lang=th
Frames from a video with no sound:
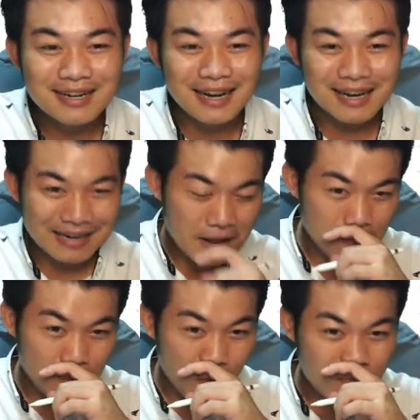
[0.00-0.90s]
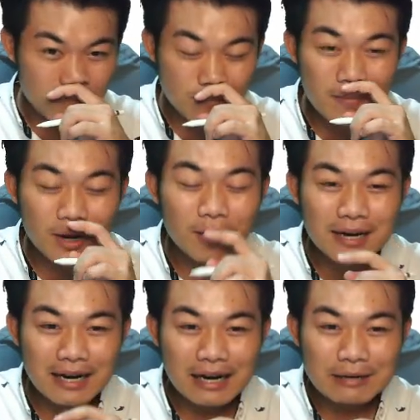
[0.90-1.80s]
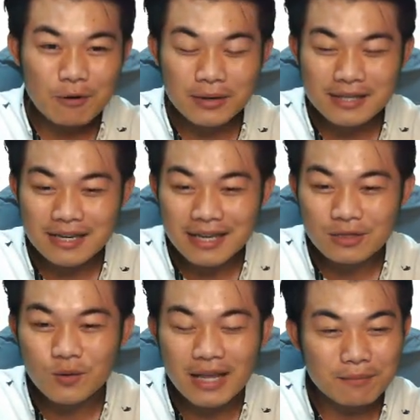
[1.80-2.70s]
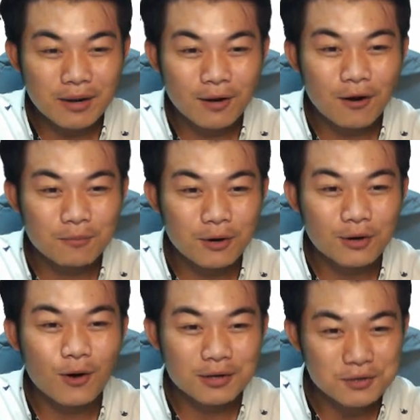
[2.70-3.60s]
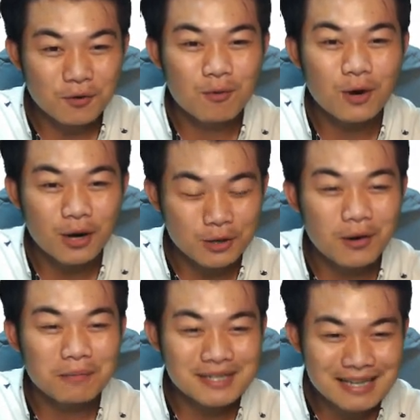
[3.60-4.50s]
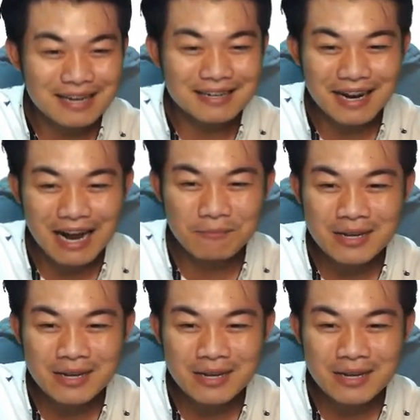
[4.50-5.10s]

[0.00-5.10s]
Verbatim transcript: อ่าผมผมไม่ค่อยถนัด ผมก็จะเขียนตัวเลขไปก่อน พอก่อนส่งผมค่อยเอาหน่วยมาใส่นะครับ